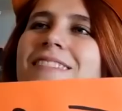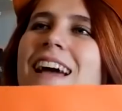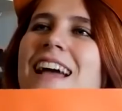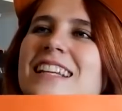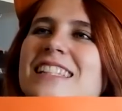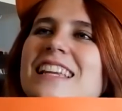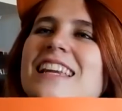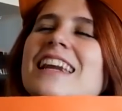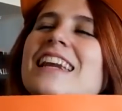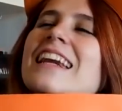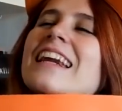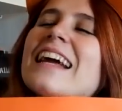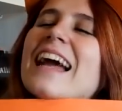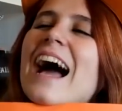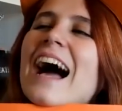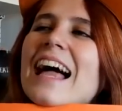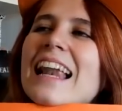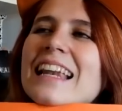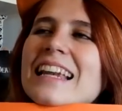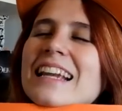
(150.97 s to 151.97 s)
es
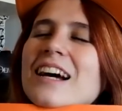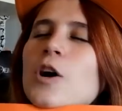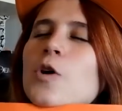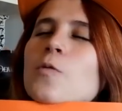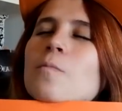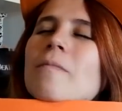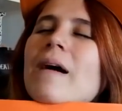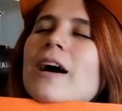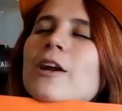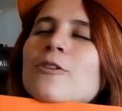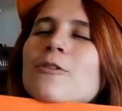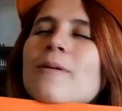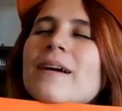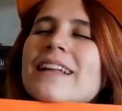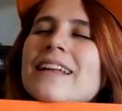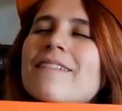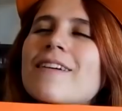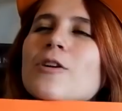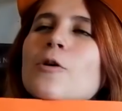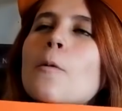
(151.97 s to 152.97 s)
real, un maru va a
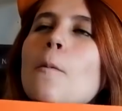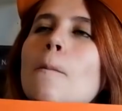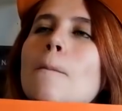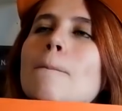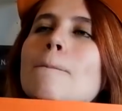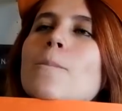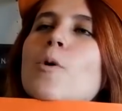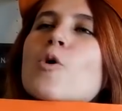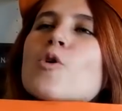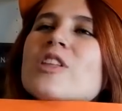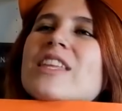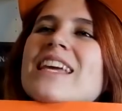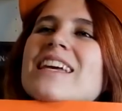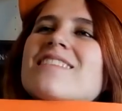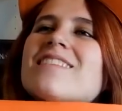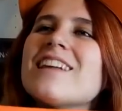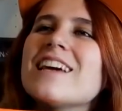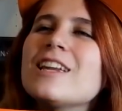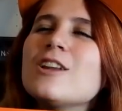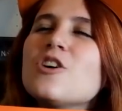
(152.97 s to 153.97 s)
llevar un
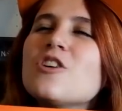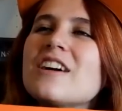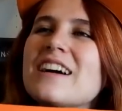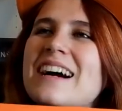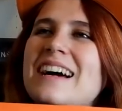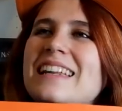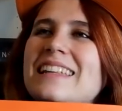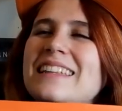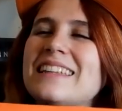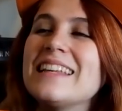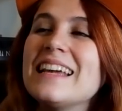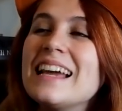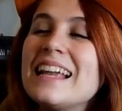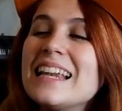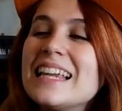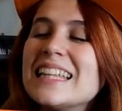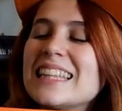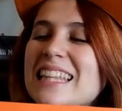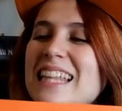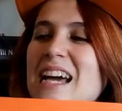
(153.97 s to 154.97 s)
puñetero
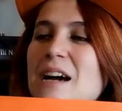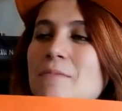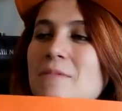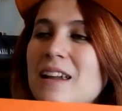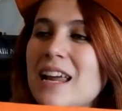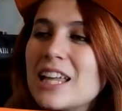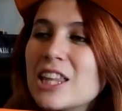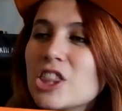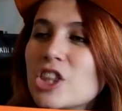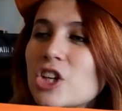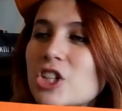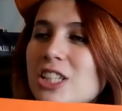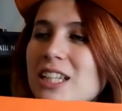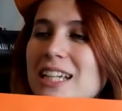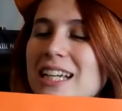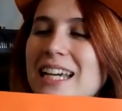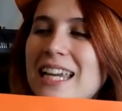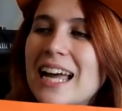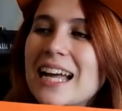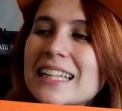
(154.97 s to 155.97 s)
cartel de abrazos
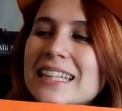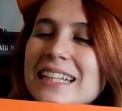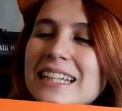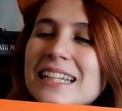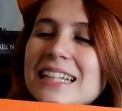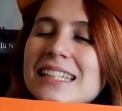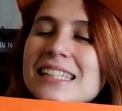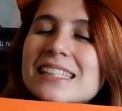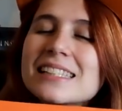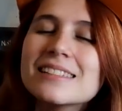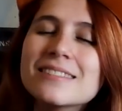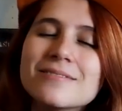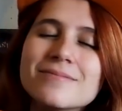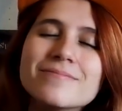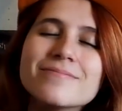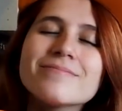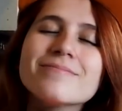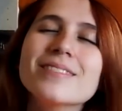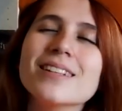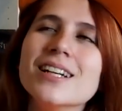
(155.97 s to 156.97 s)
gratis.
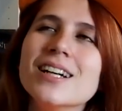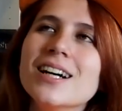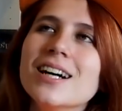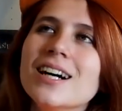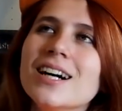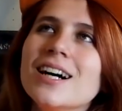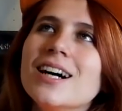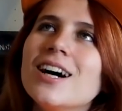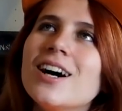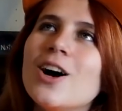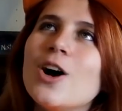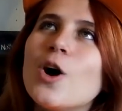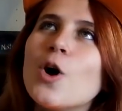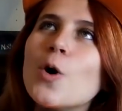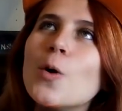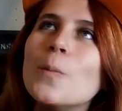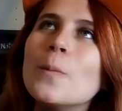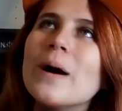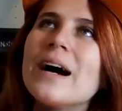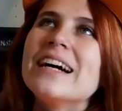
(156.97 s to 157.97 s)

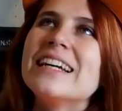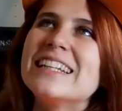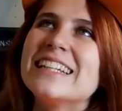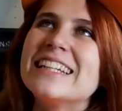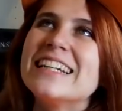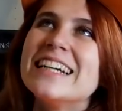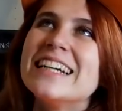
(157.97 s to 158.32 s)
Oh my